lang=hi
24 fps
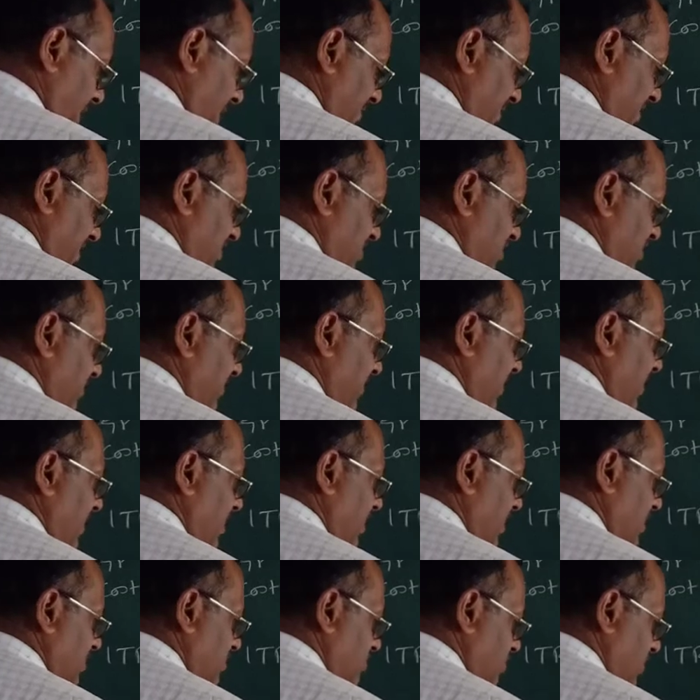एवरेज
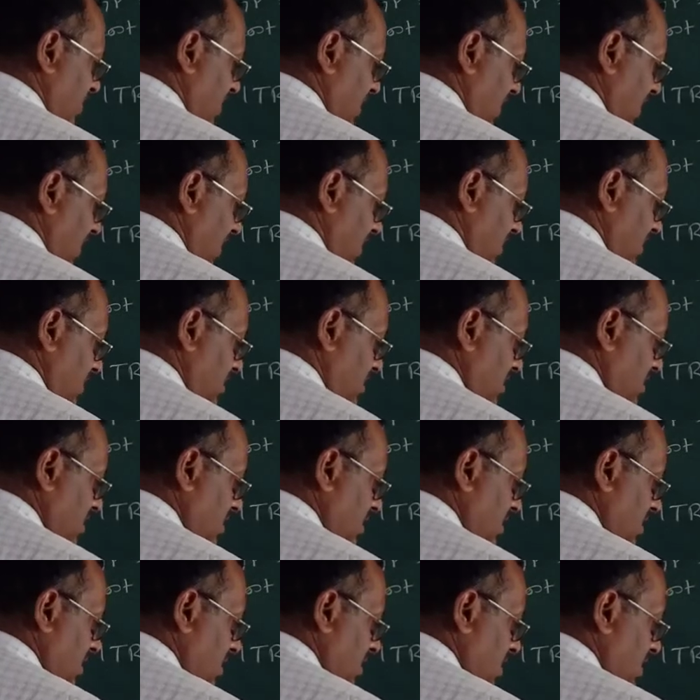इन्वेंट्री चार लाख
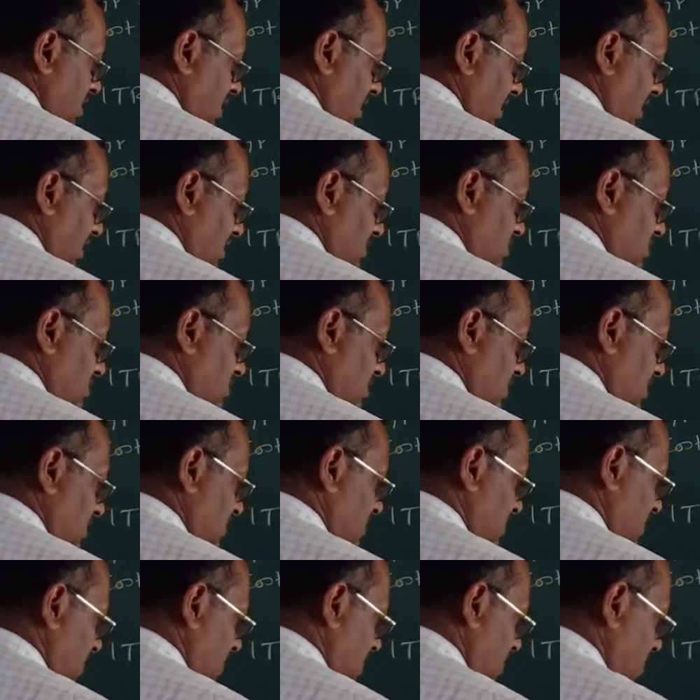अस्सी
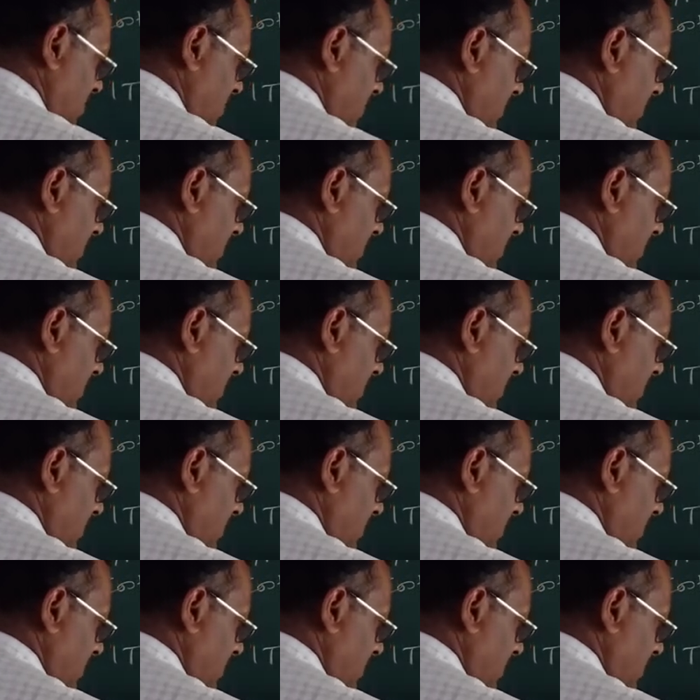हज़ार